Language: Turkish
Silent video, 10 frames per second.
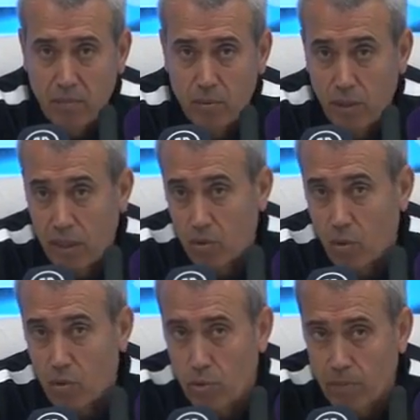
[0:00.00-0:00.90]
bunu geri
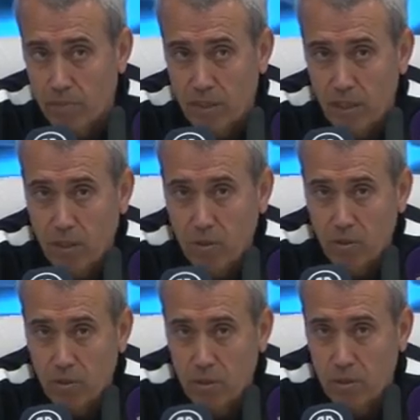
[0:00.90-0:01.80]
döndürmemiz
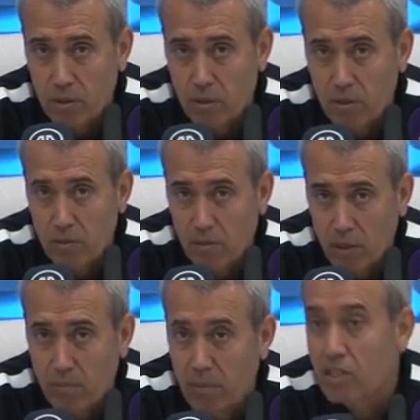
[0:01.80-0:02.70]
gerekiyor
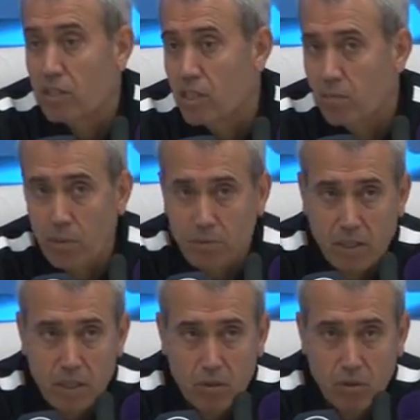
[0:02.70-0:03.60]
ve maç
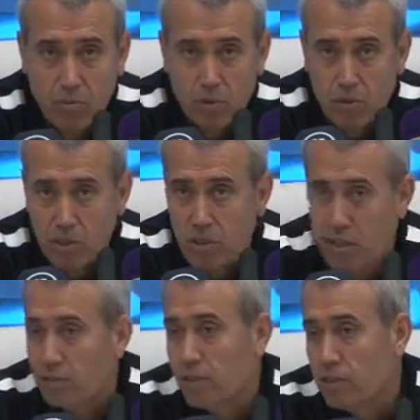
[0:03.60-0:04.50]
kazanmamız gerekiyor. Bunun için
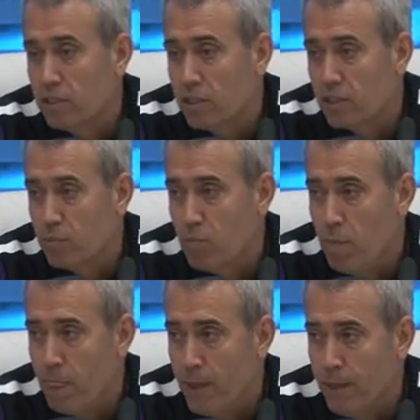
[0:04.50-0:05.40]
çabalayacağız.
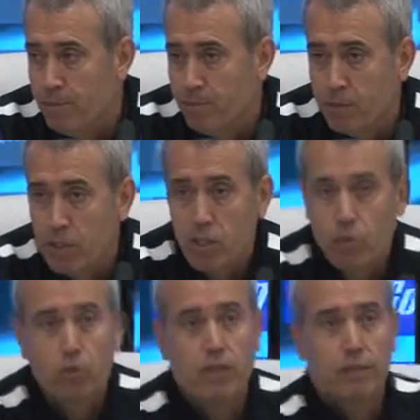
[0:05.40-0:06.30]
Teşekkür ederim.